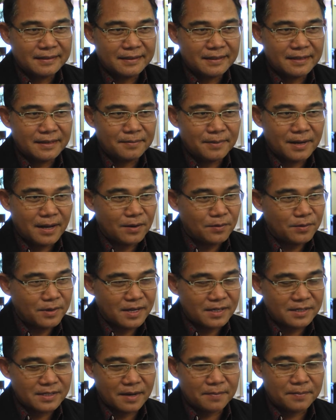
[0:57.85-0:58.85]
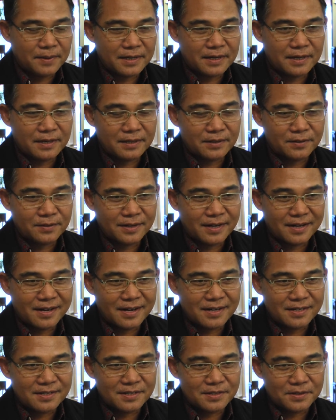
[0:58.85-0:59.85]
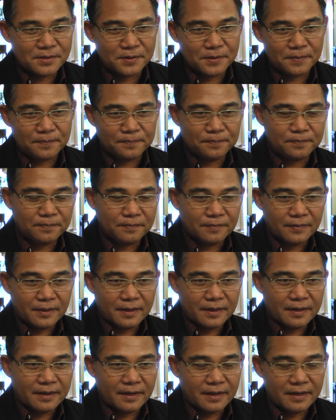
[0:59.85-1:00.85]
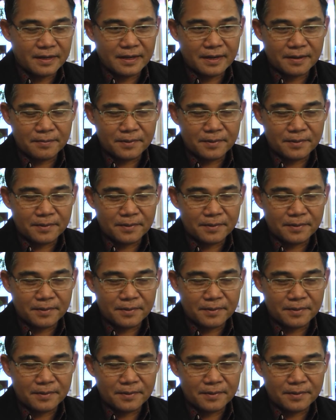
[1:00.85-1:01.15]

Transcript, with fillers: eh, melalui SKPD itu karena di situ ada